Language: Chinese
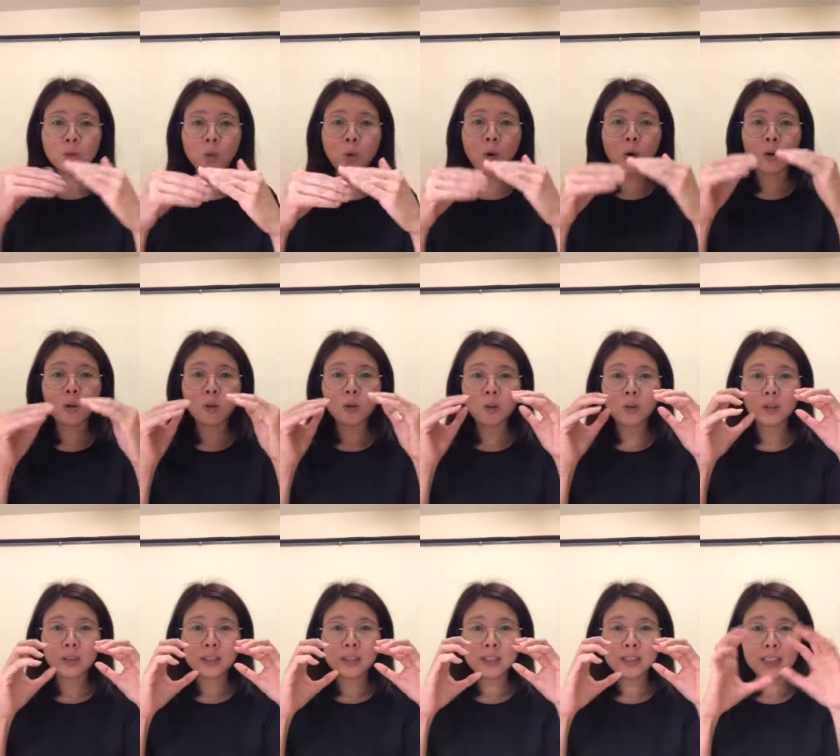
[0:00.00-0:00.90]
所
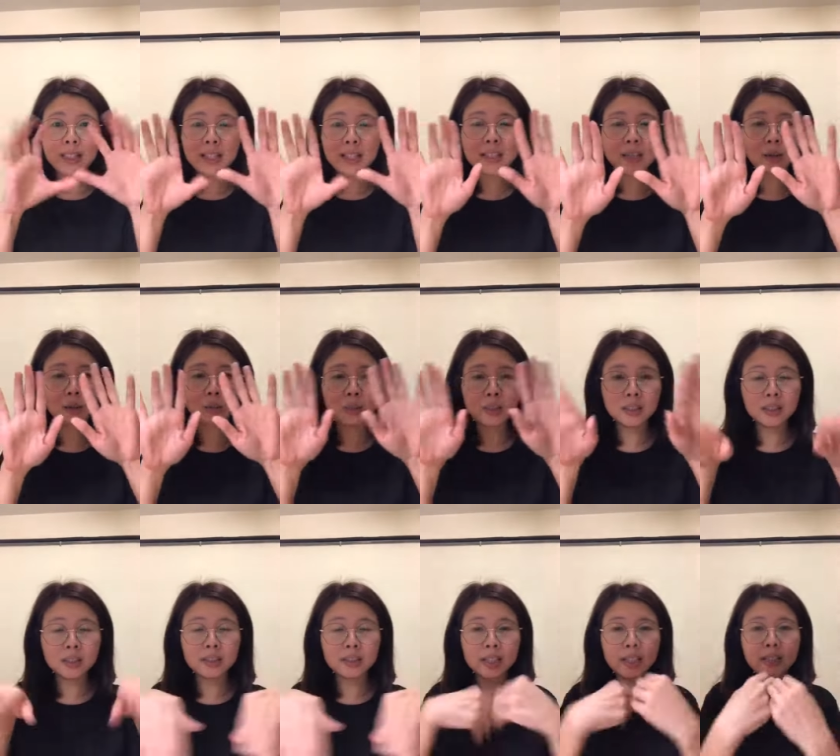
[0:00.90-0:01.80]
粘在我
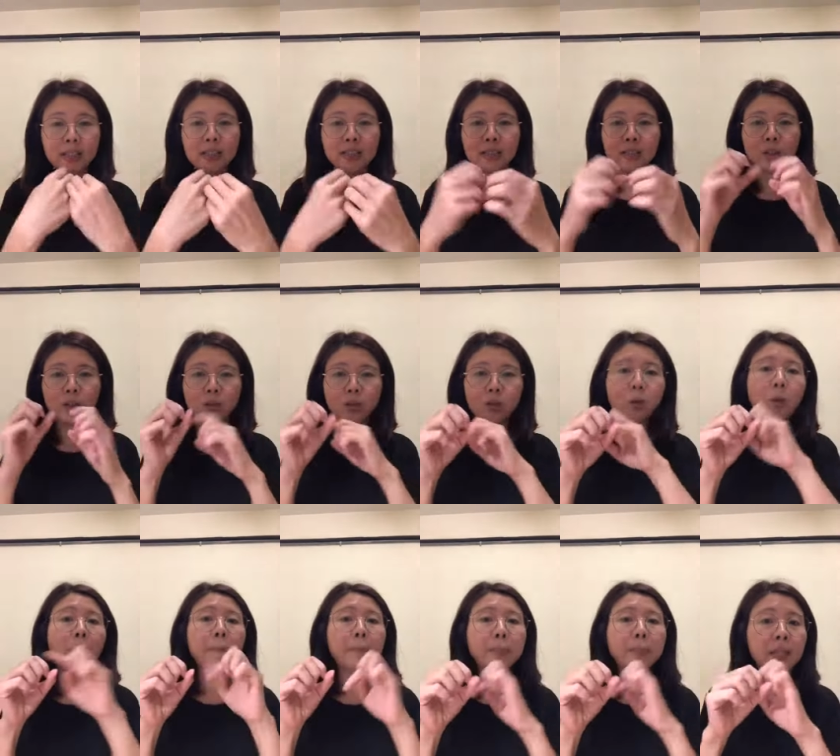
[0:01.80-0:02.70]
们的那个血
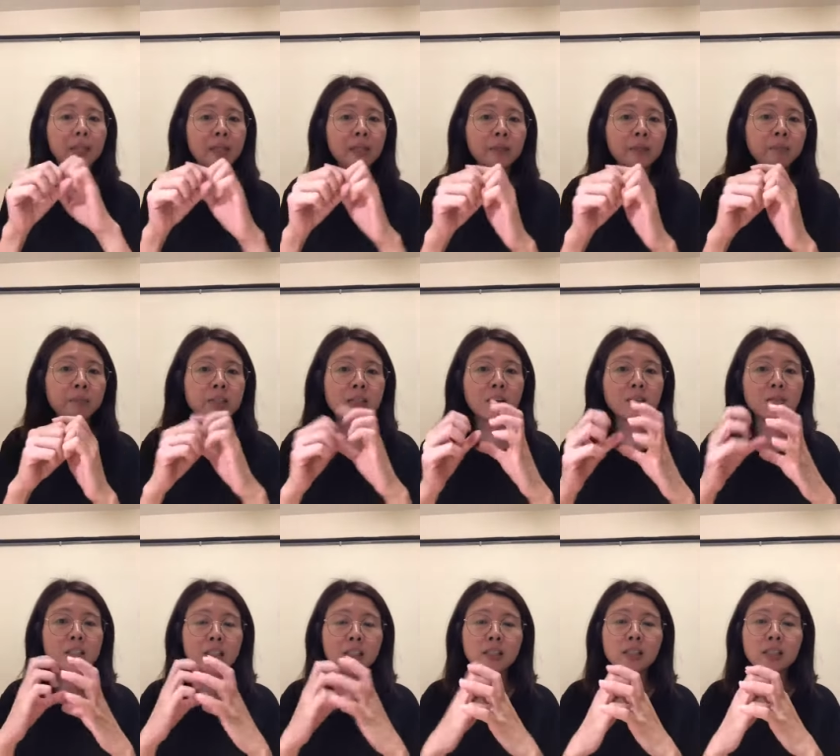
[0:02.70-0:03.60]
管壁。
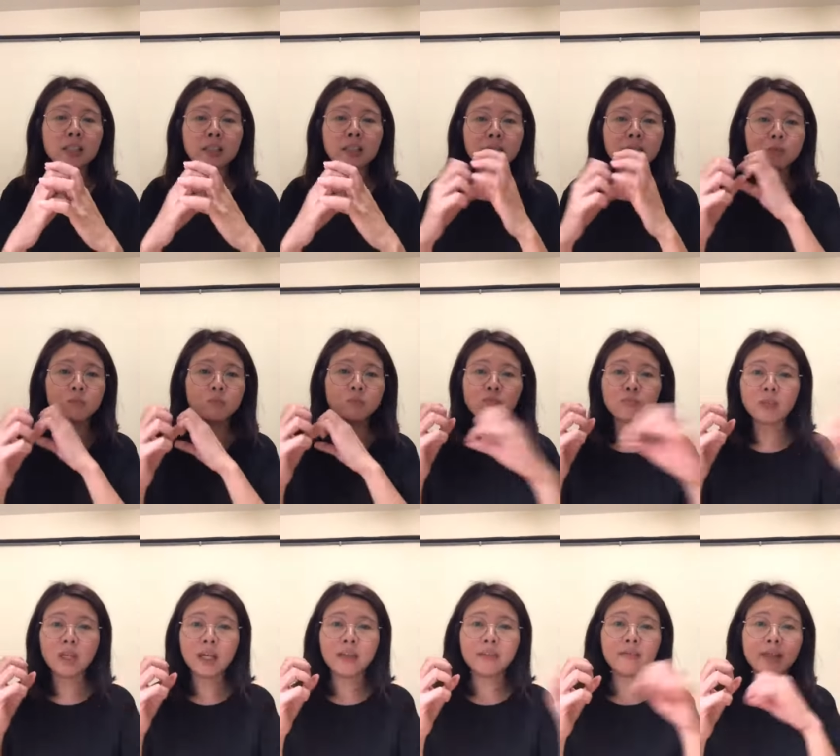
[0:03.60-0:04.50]
造成了
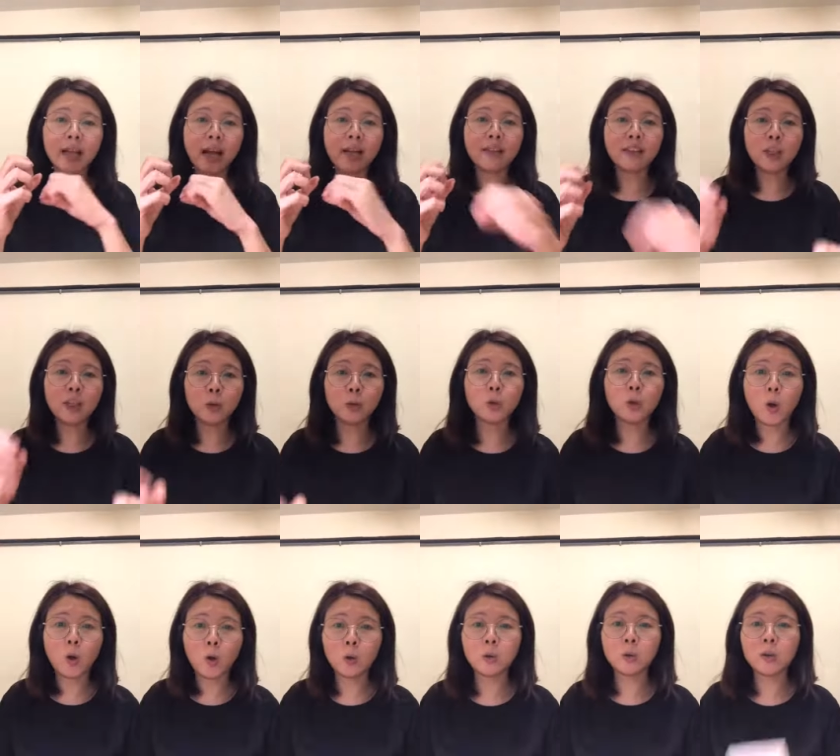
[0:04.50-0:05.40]
很难流
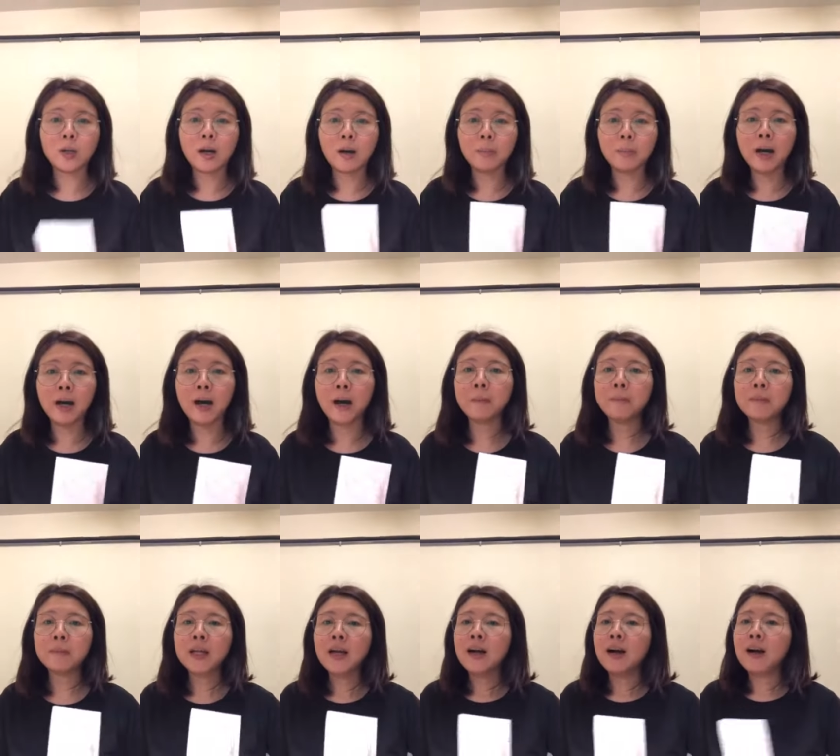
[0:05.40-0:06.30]
通，好不好？
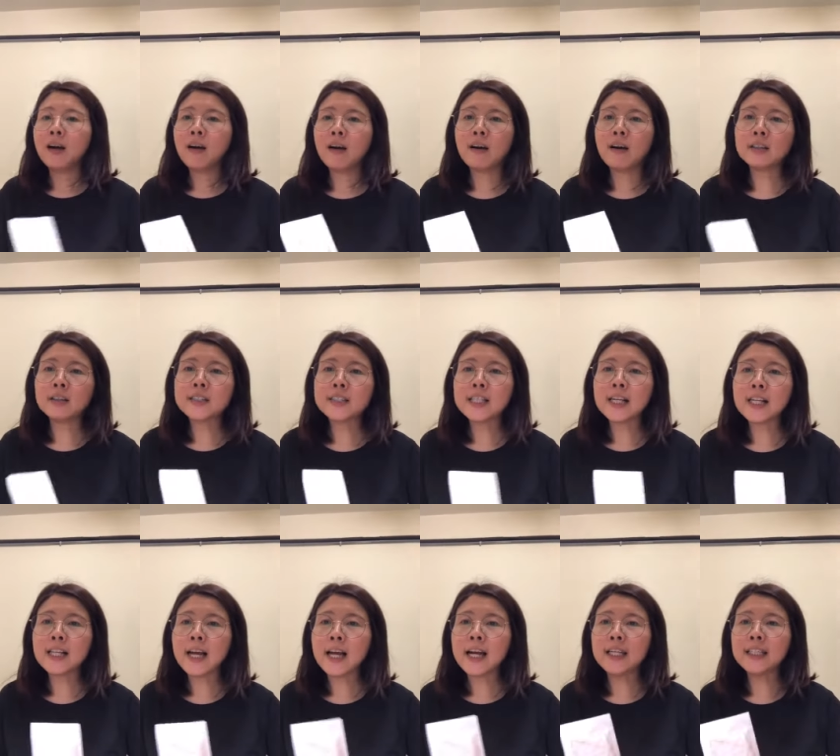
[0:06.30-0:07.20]
哦，
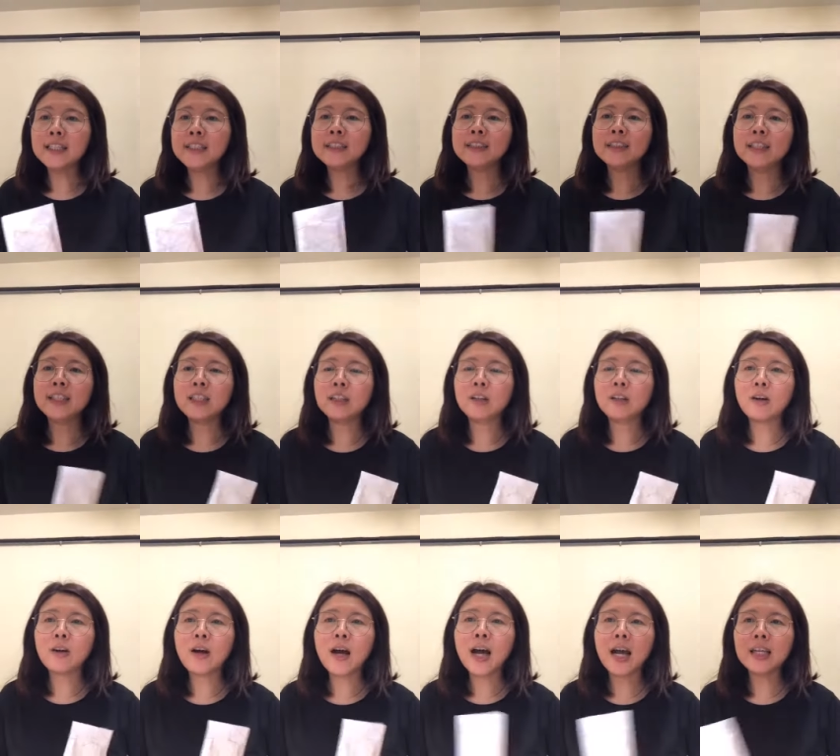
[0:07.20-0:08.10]
再来里
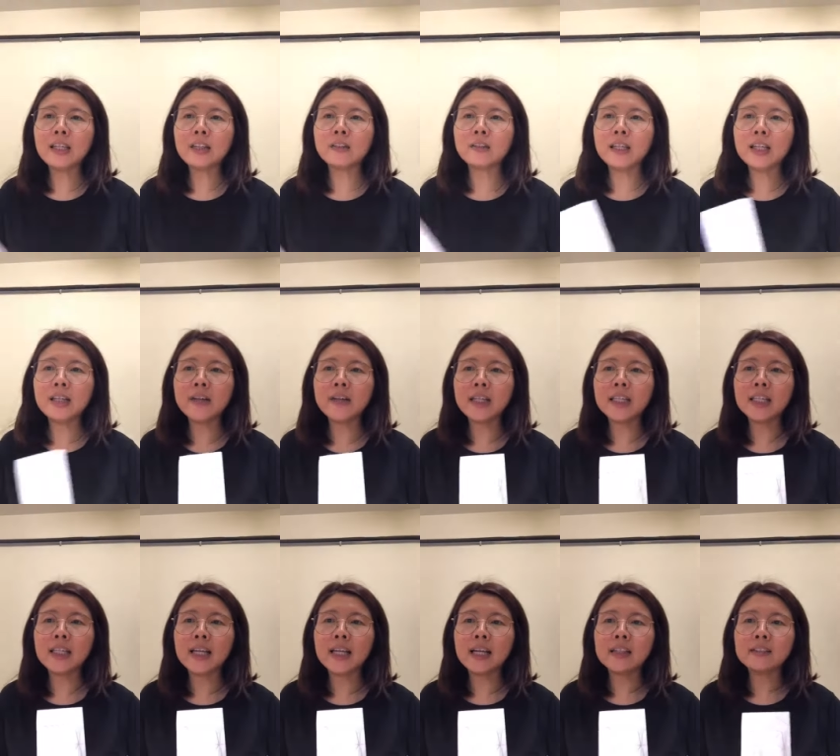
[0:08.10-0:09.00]
头还有另外一
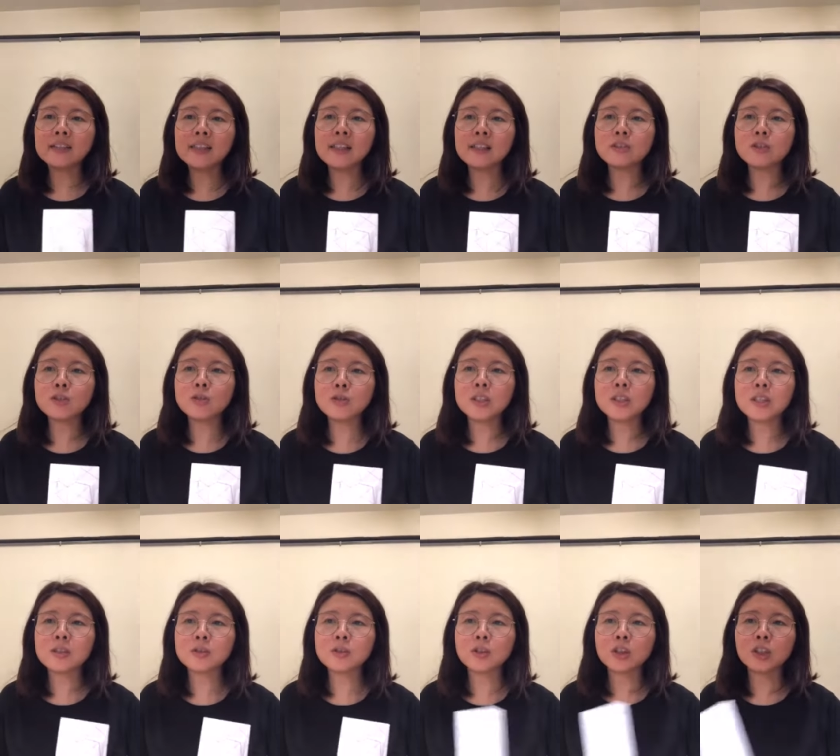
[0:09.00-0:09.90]
个燃料，就
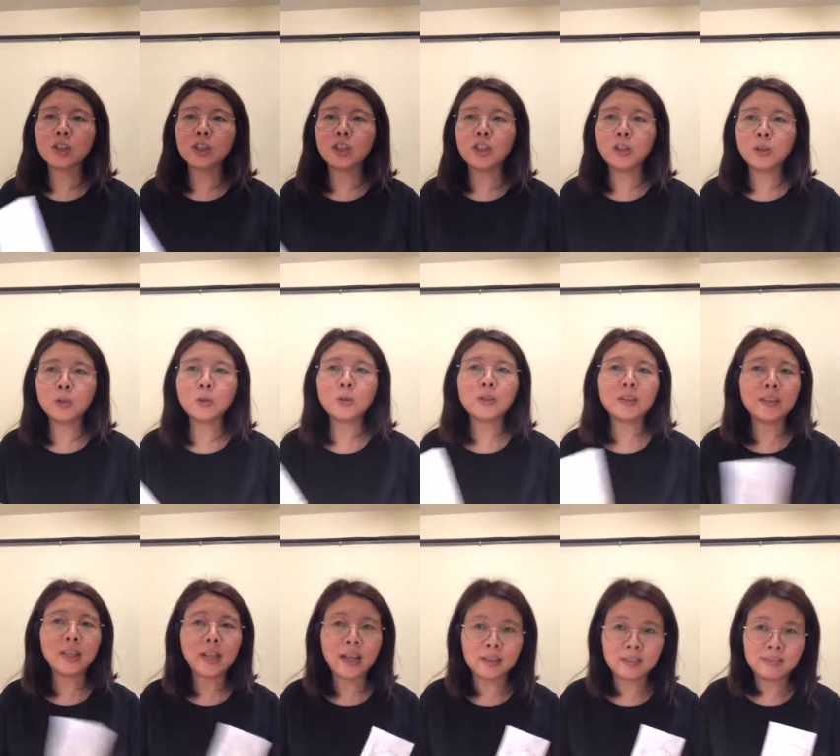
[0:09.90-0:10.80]
叫做
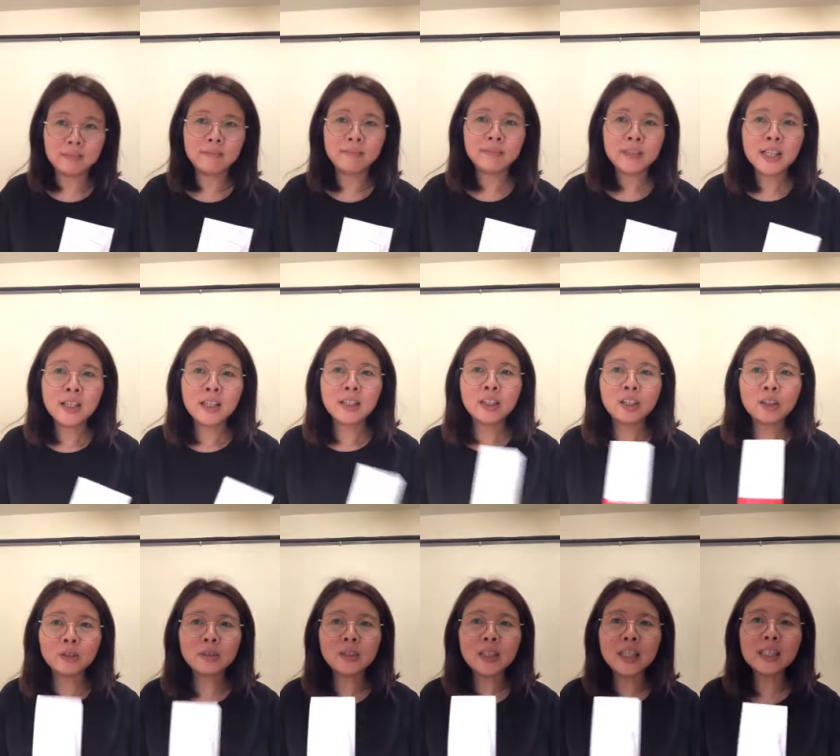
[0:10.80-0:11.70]
Q10。
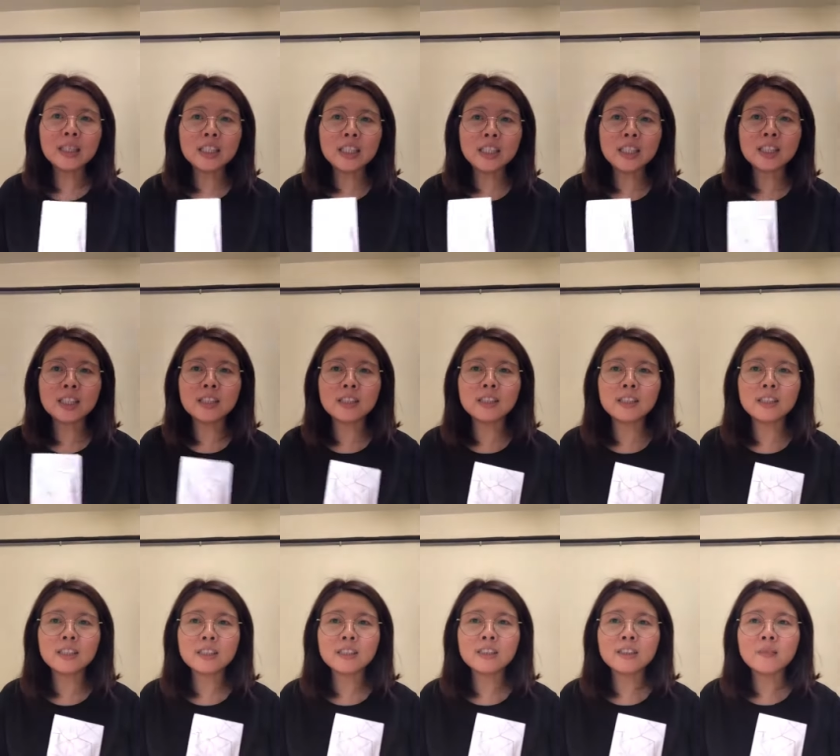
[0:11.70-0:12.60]
Q10 其实
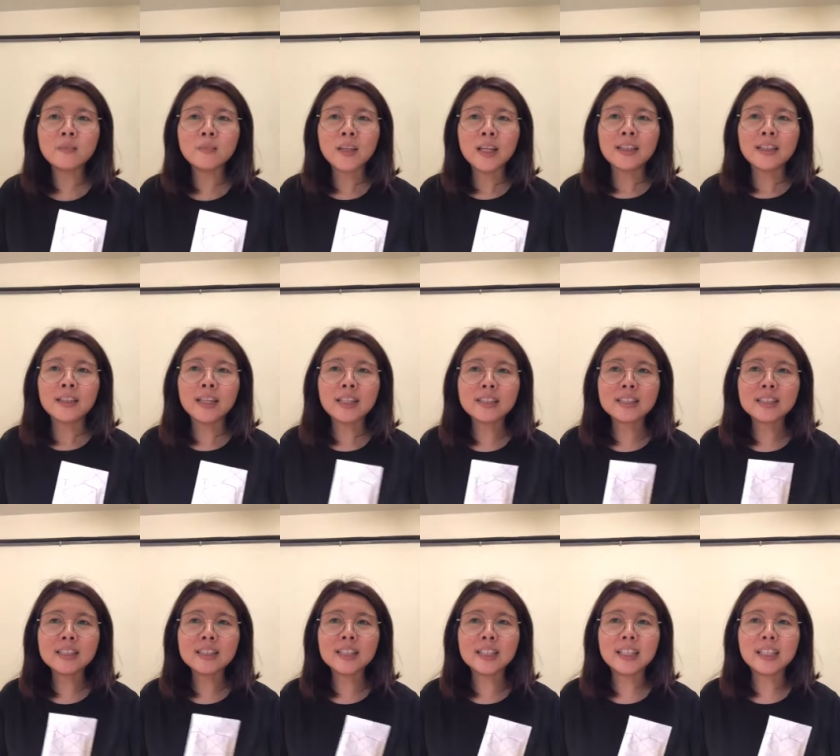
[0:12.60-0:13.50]
呢，它
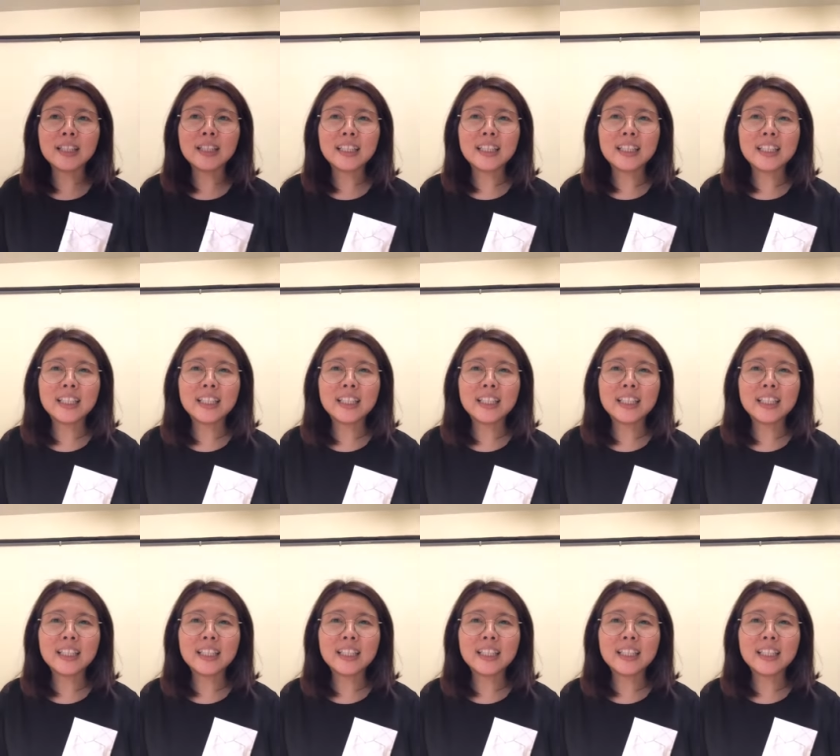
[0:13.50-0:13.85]
是